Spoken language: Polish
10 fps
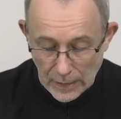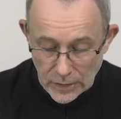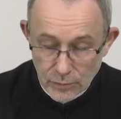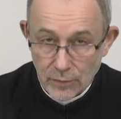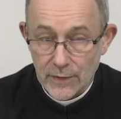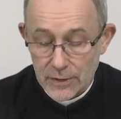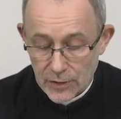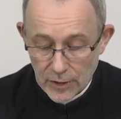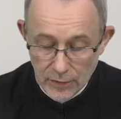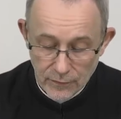słowa z
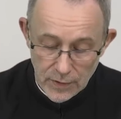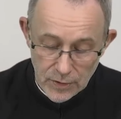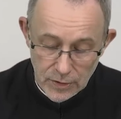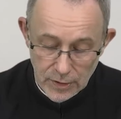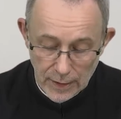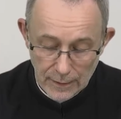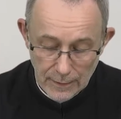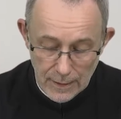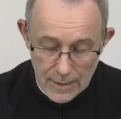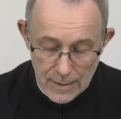Księgi Wyjścia,
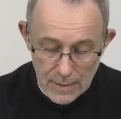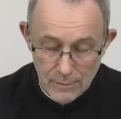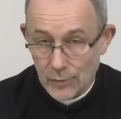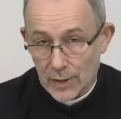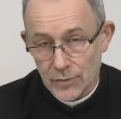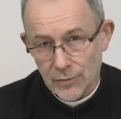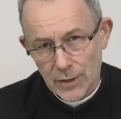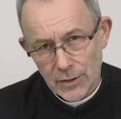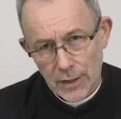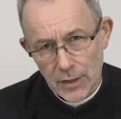
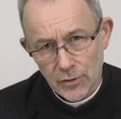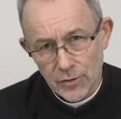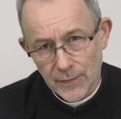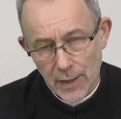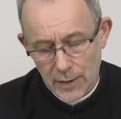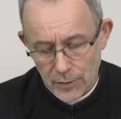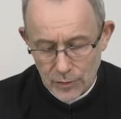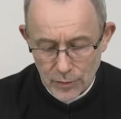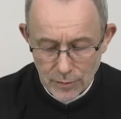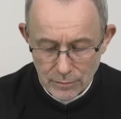pokazuje, że
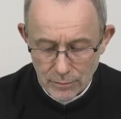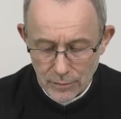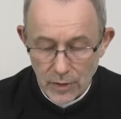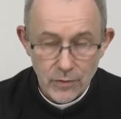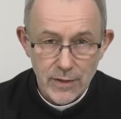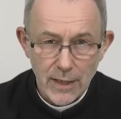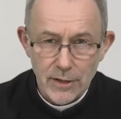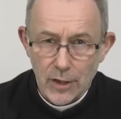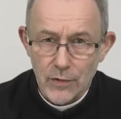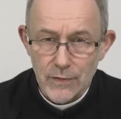śmierć nie
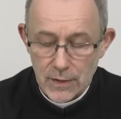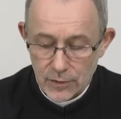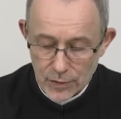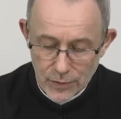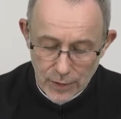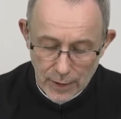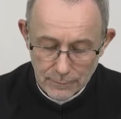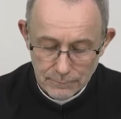oznacza końca życia.